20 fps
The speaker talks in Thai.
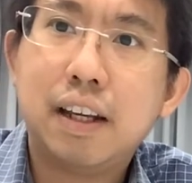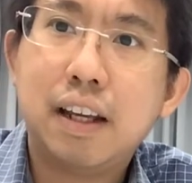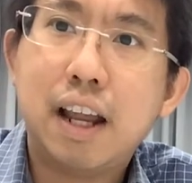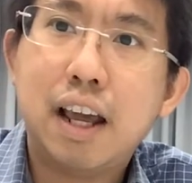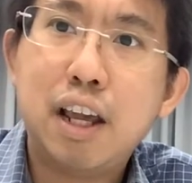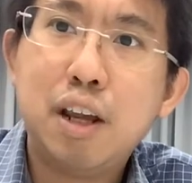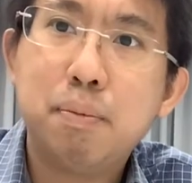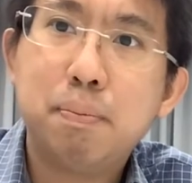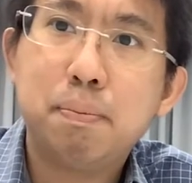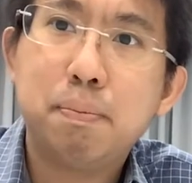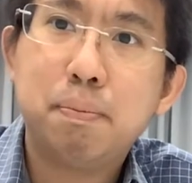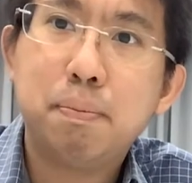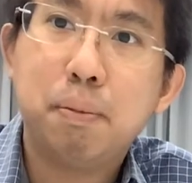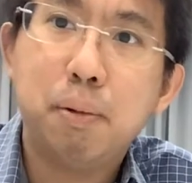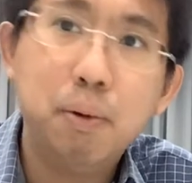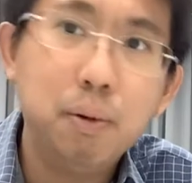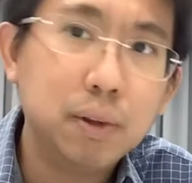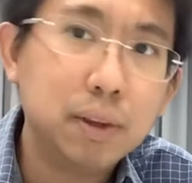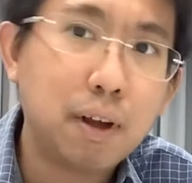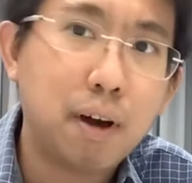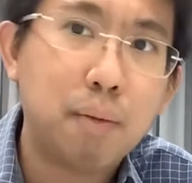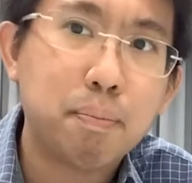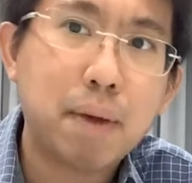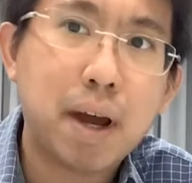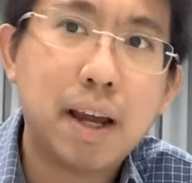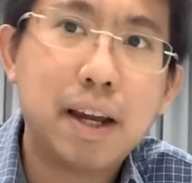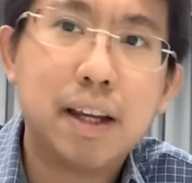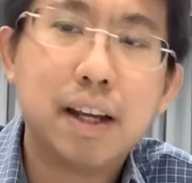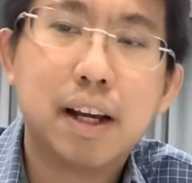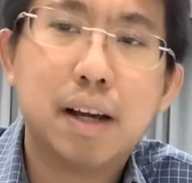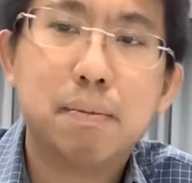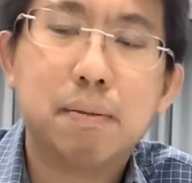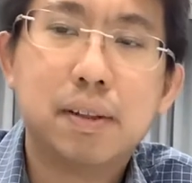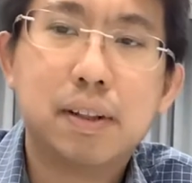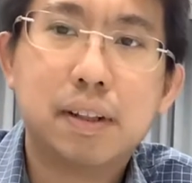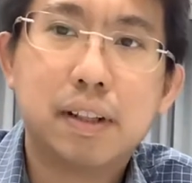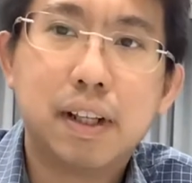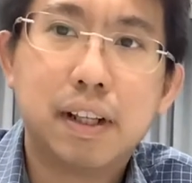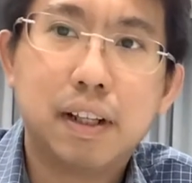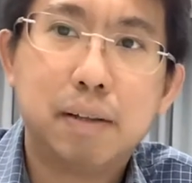ได้พูดต่อไปนะครับ
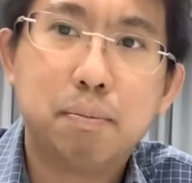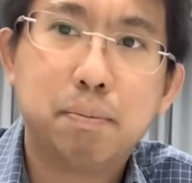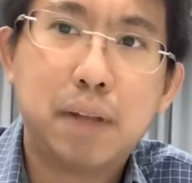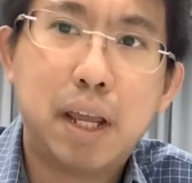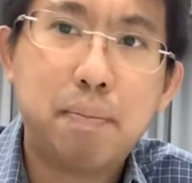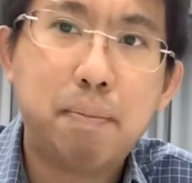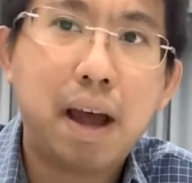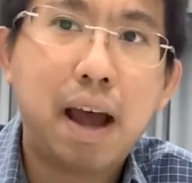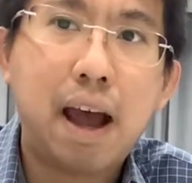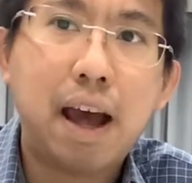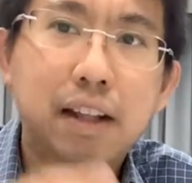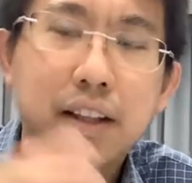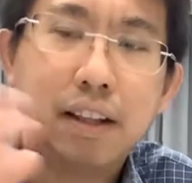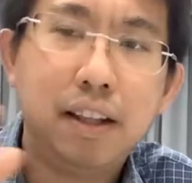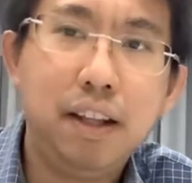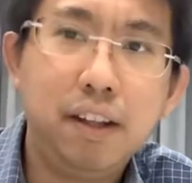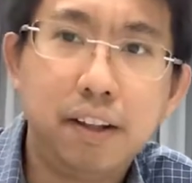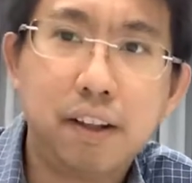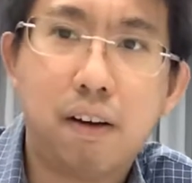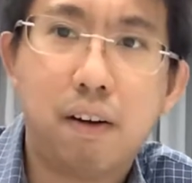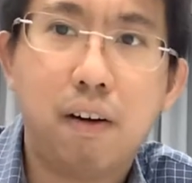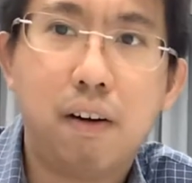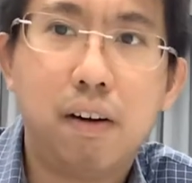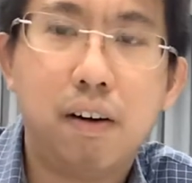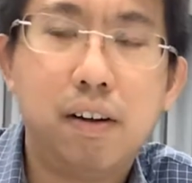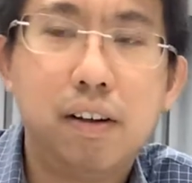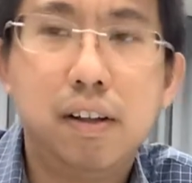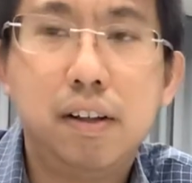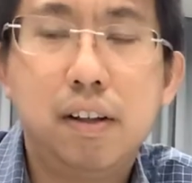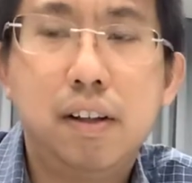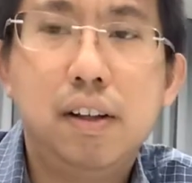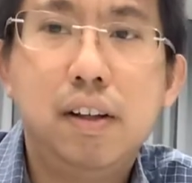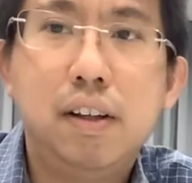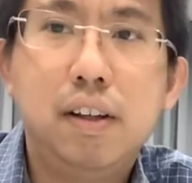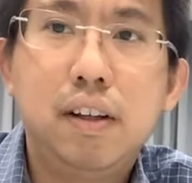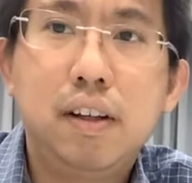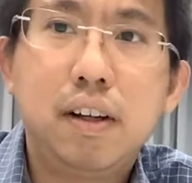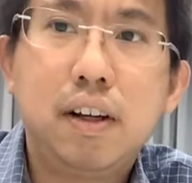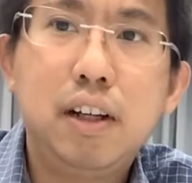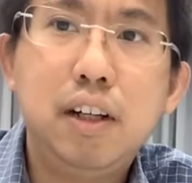ในพาร์ทที่
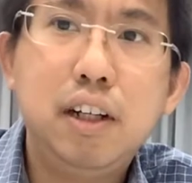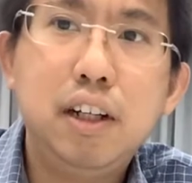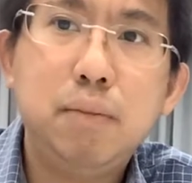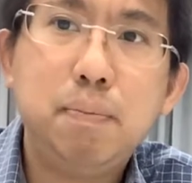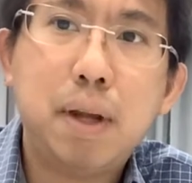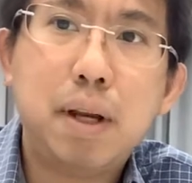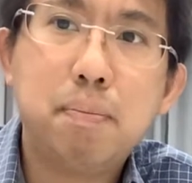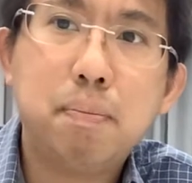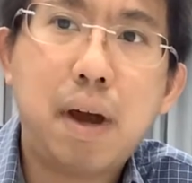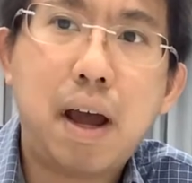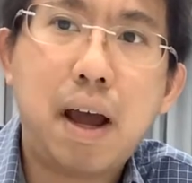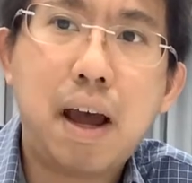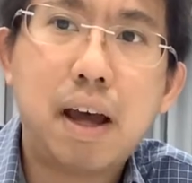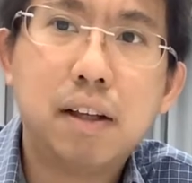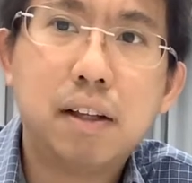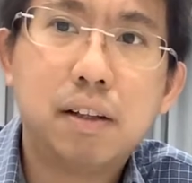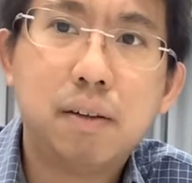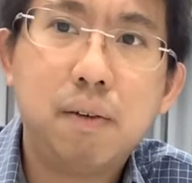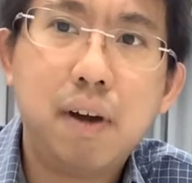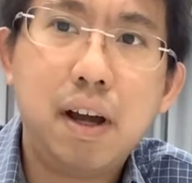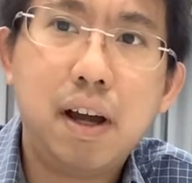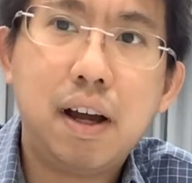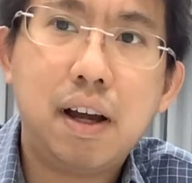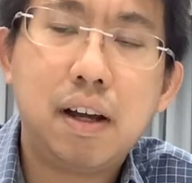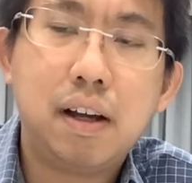2 ก็คือเป็นพาร์ทว่า